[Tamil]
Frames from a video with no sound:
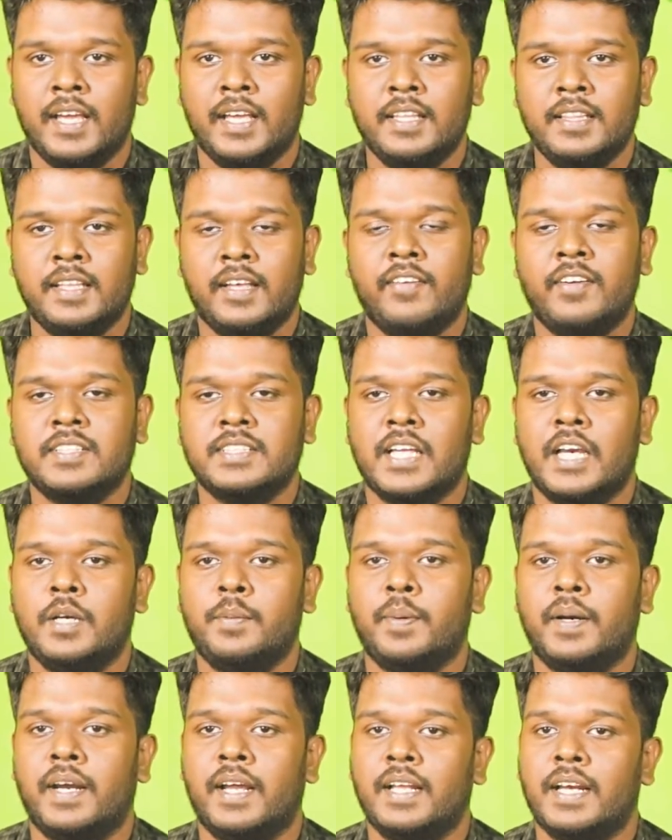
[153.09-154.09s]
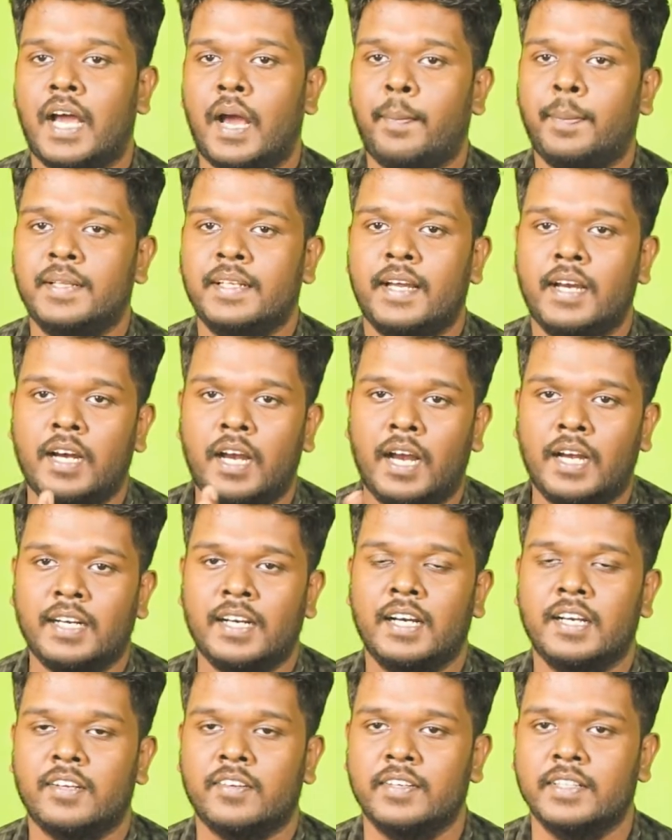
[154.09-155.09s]
இந்த ஒரு செலக்ட் பண்ண நாற்பத்தி நாலு
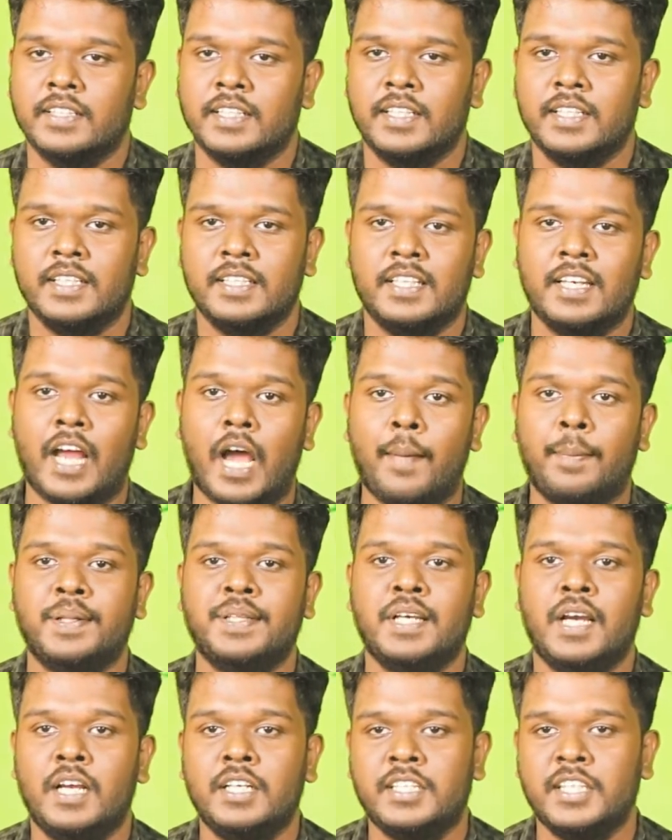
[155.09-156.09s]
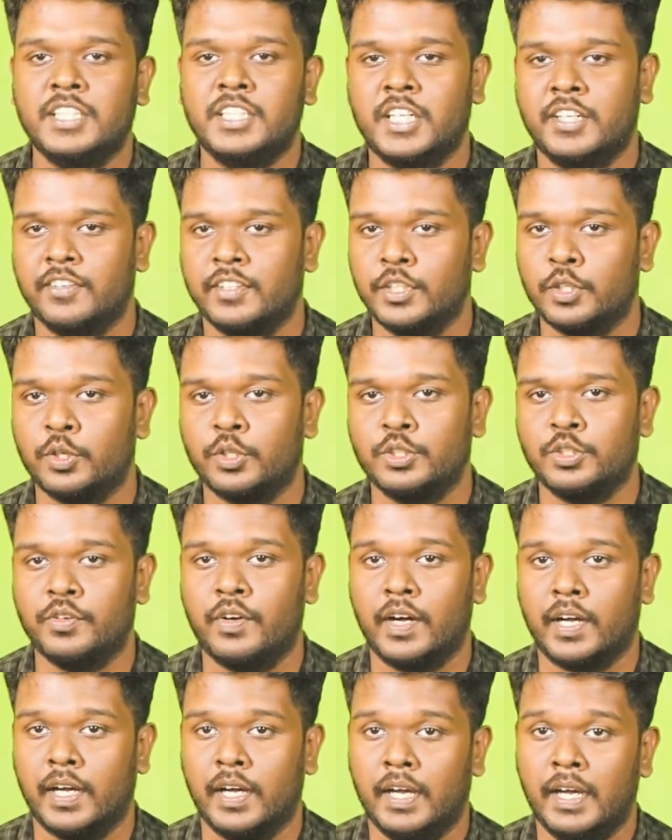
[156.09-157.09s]
ஆண்களுக்கு வந்து இந்த நாற்பத்தி நாலு டிஷர்ட் வந்து
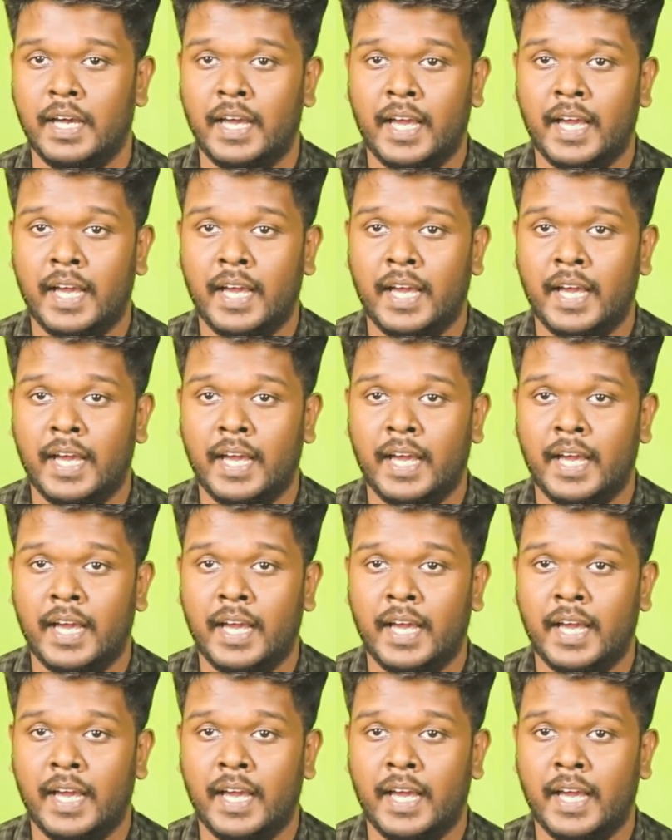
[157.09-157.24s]
கொடுத்துருவாங்க